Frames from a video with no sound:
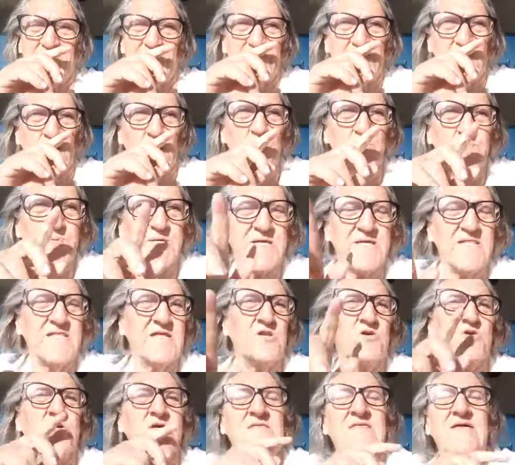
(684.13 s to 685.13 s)
no pierdan
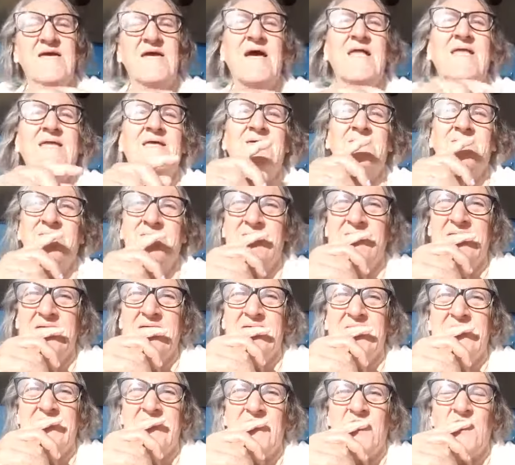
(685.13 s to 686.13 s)
los ideales.
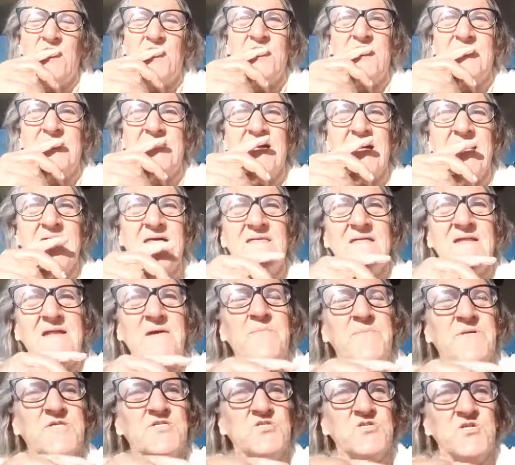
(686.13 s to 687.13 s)
Los ideales de las
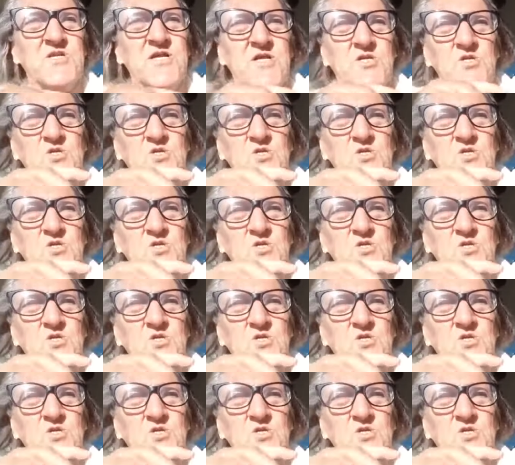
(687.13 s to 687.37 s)
personas no